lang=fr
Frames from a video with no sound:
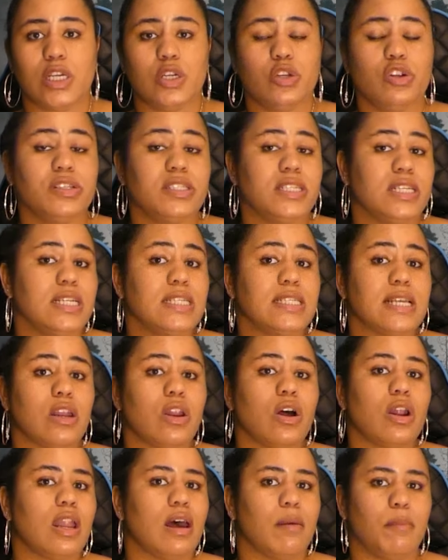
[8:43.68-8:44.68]
Il utilise
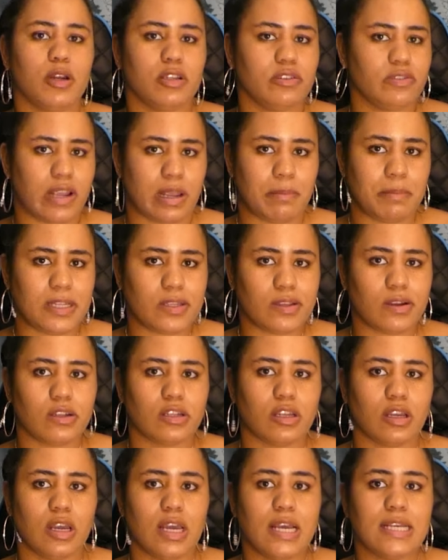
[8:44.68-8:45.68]
alors la bonne vieille
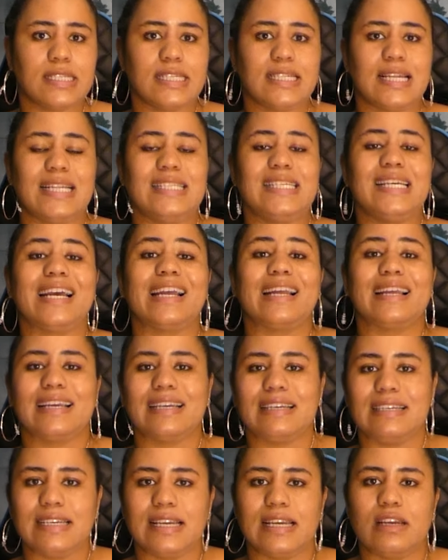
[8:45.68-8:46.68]
méthode, c'est-à-dire
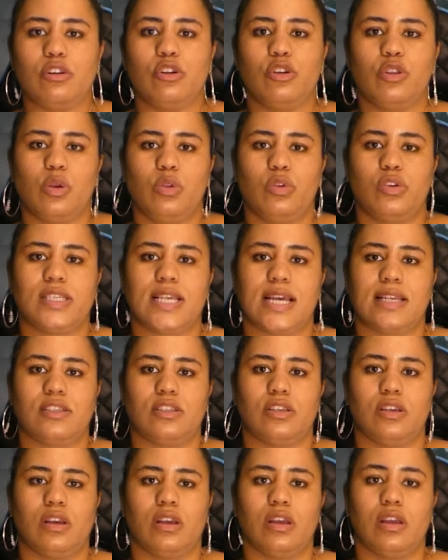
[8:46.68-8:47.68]
crier le nom de sa
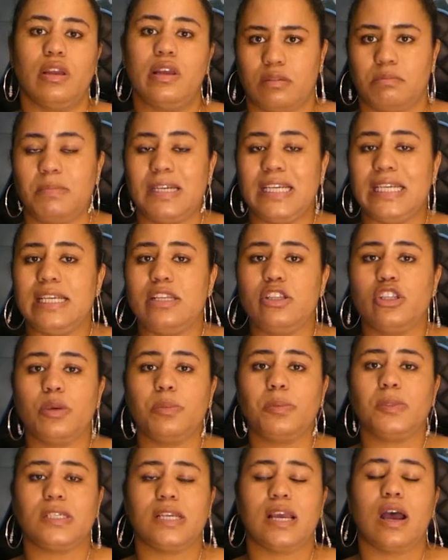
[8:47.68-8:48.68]
sœur, mais il
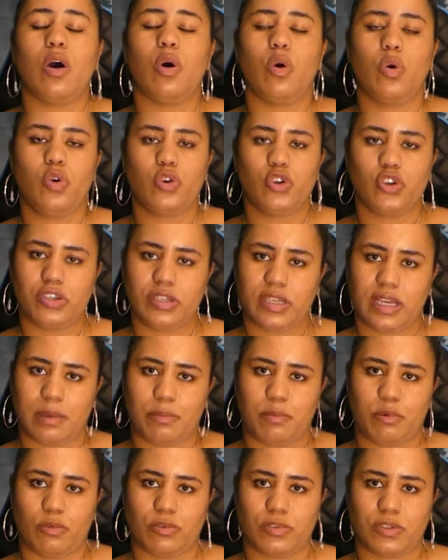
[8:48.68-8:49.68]
n'obtient aucune
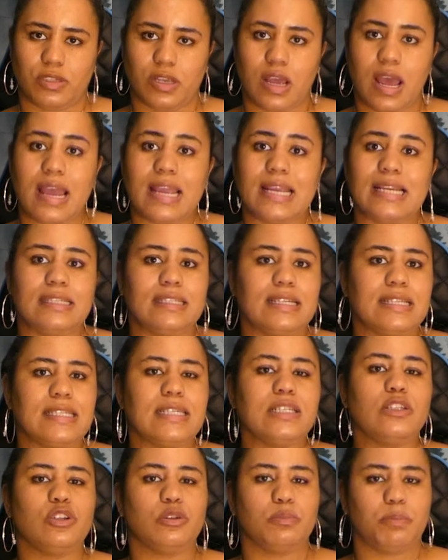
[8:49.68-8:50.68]
réponse. Il
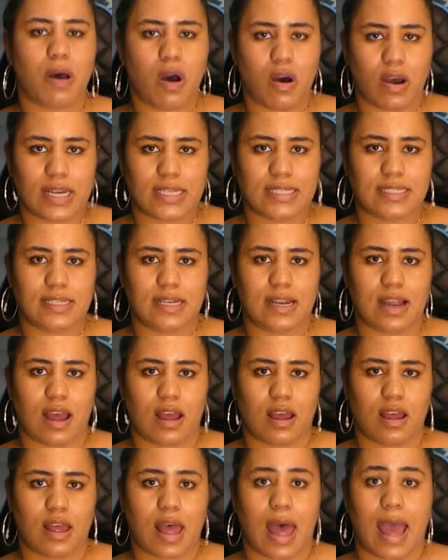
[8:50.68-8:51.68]
décide de ne pas en rester
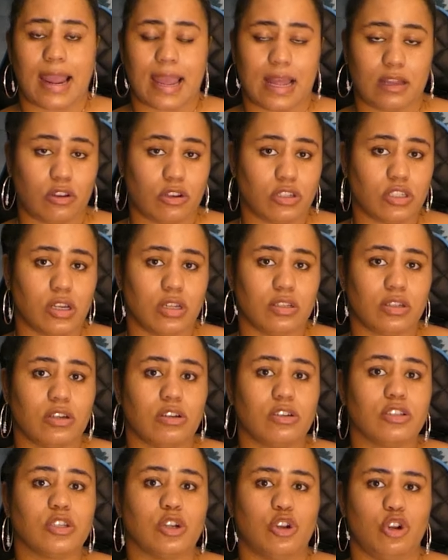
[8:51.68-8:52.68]
là. À
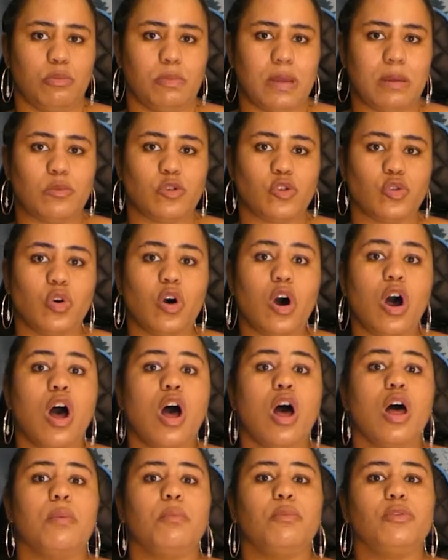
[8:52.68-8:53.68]
14h30 le même jour,
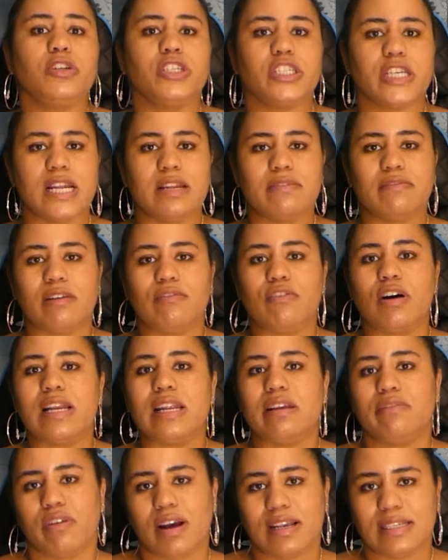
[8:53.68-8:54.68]
Moonshine va voir
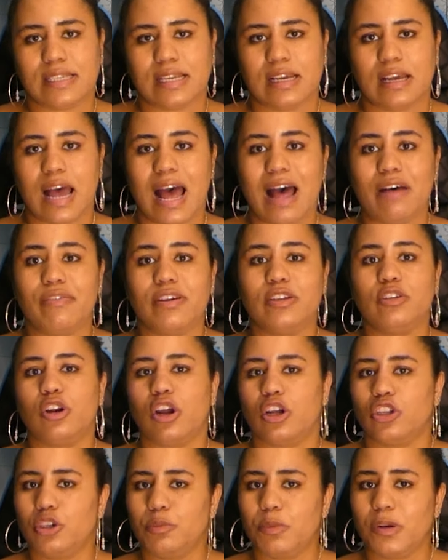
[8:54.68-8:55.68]
les voisins afin de
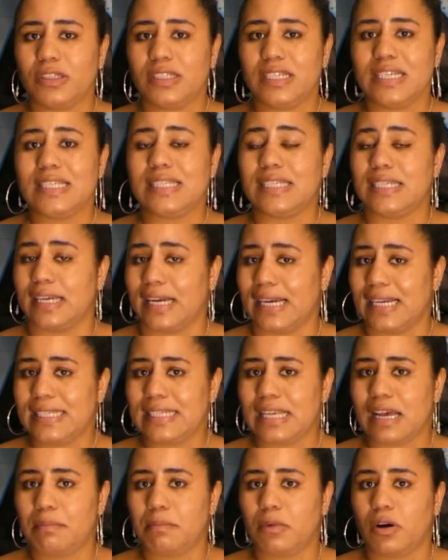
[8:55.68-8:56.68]
leur demander si
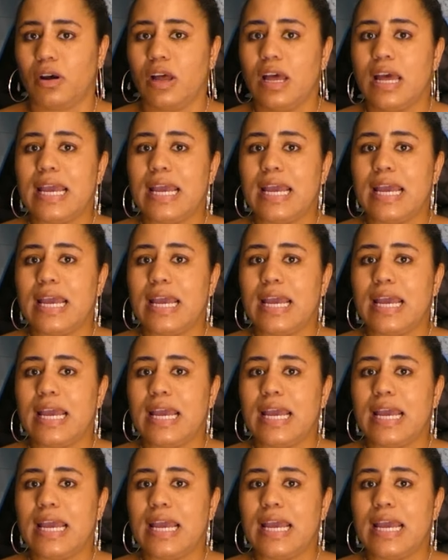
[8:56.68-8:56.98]
récemment